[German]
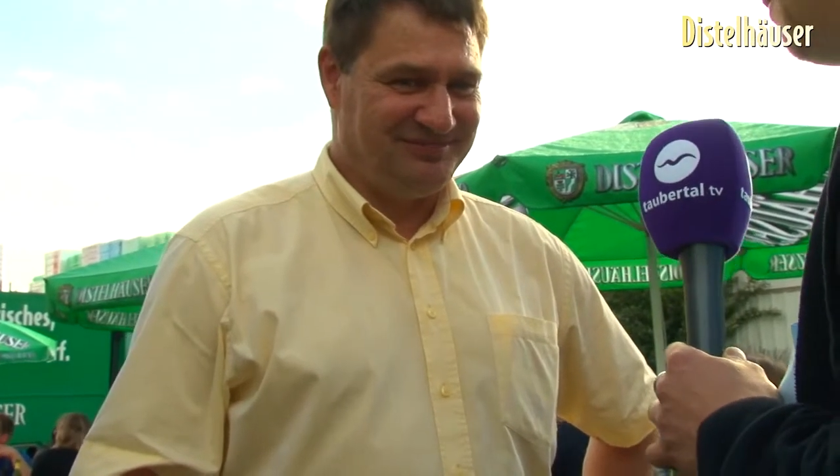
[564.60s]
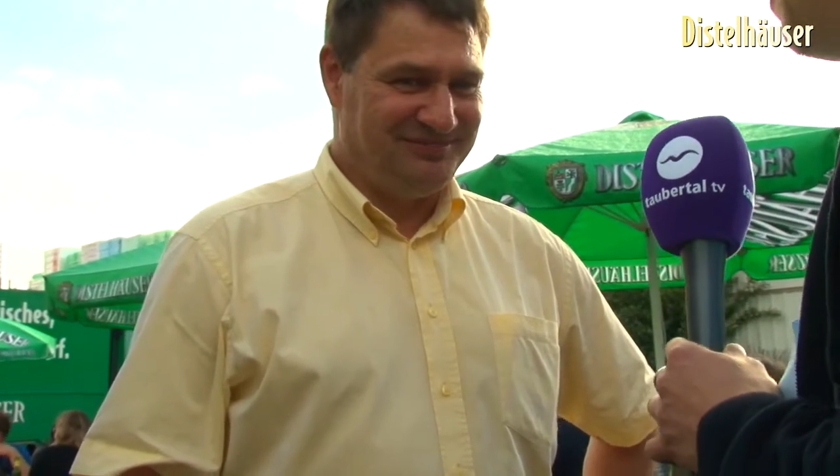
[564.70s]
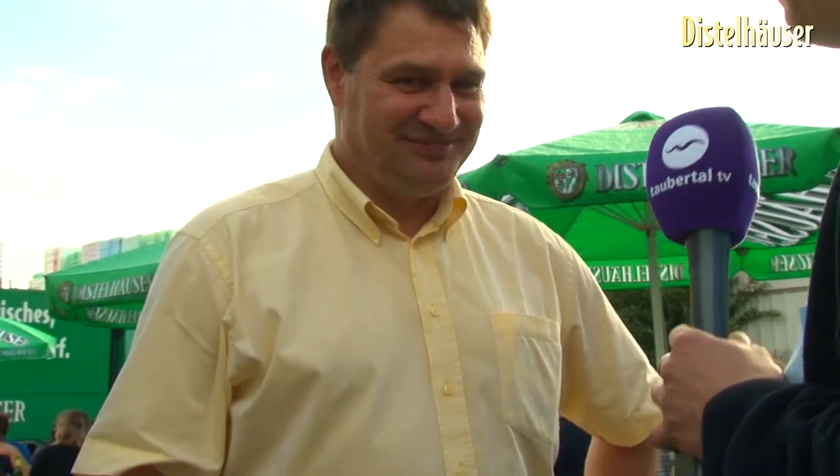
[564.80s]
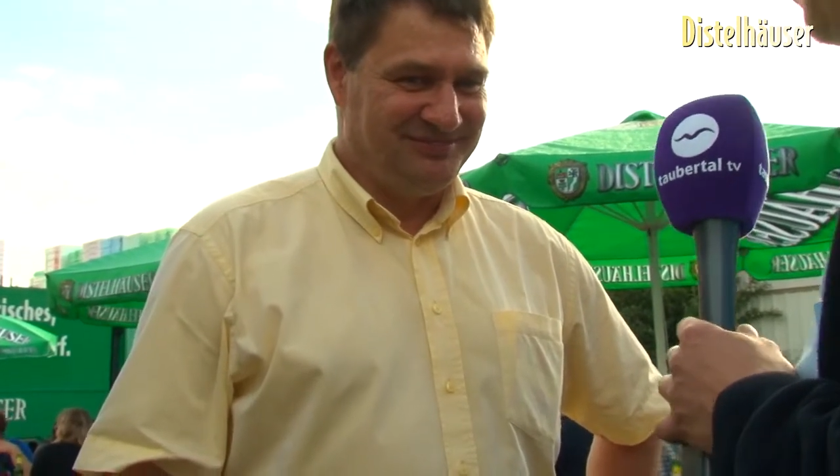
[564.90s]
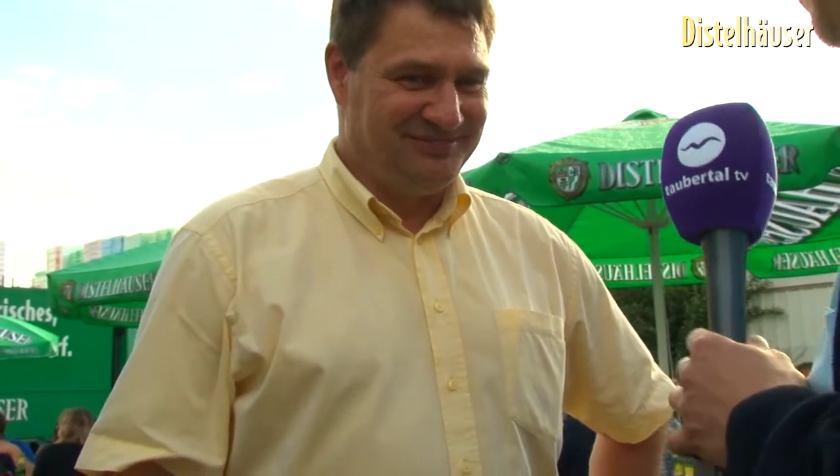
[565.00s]

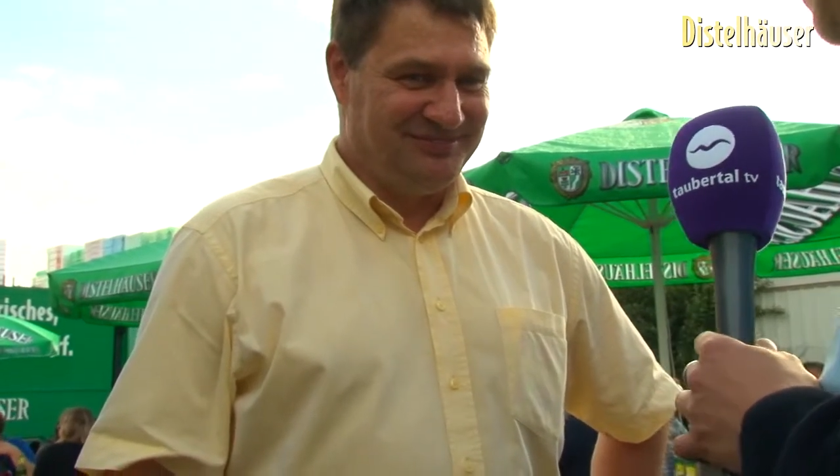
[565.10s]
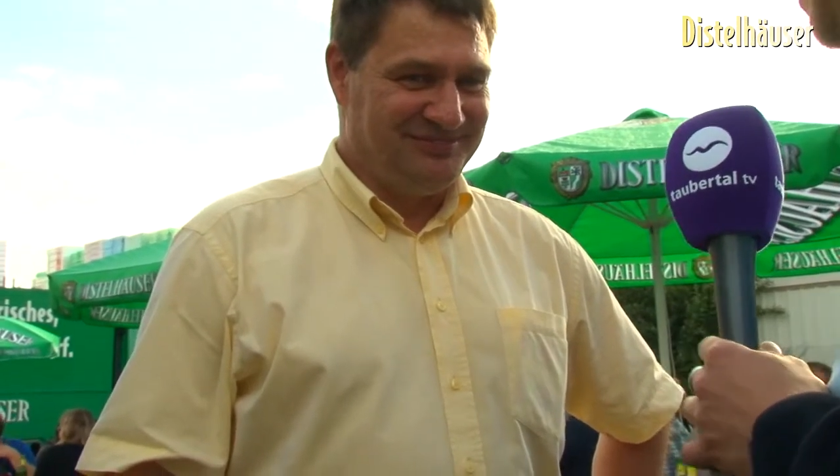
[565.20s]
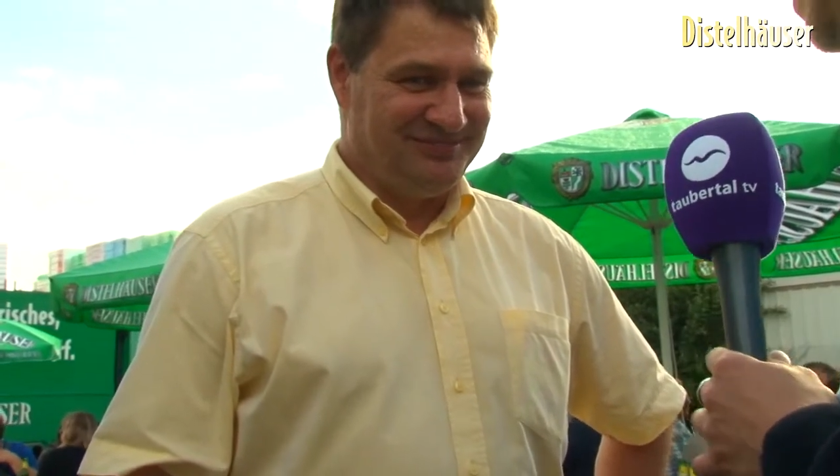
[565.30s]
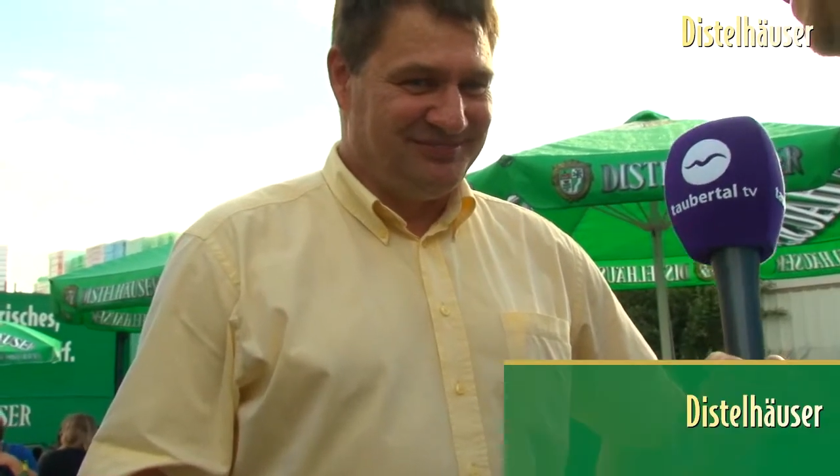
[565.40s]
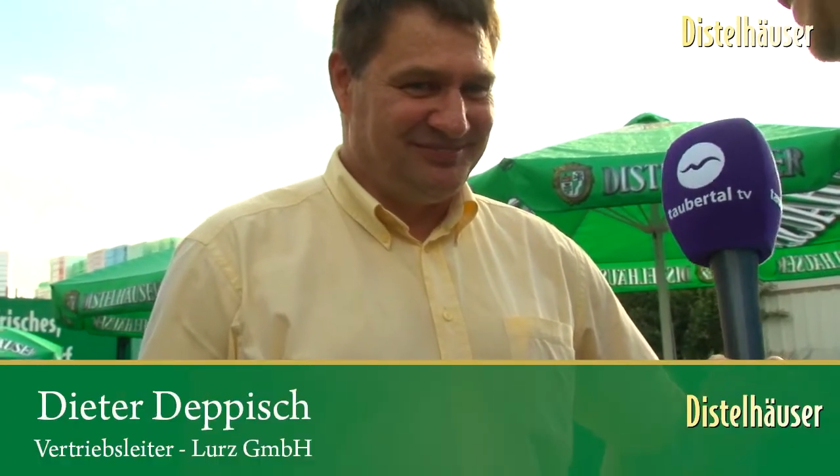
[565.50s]
beworben. Ist das